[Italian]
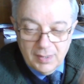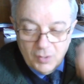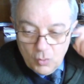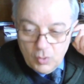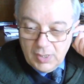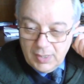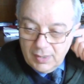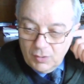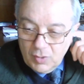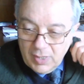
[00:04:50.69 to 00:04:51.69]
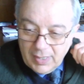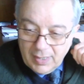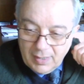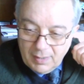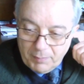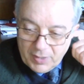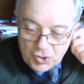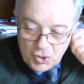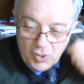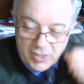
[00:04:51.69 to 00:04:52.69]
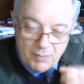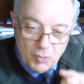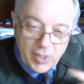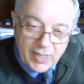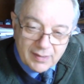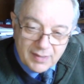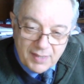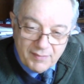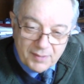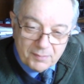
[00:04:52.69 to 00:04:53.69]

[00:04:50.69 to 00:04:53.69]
una, una passione d'amore cattiva.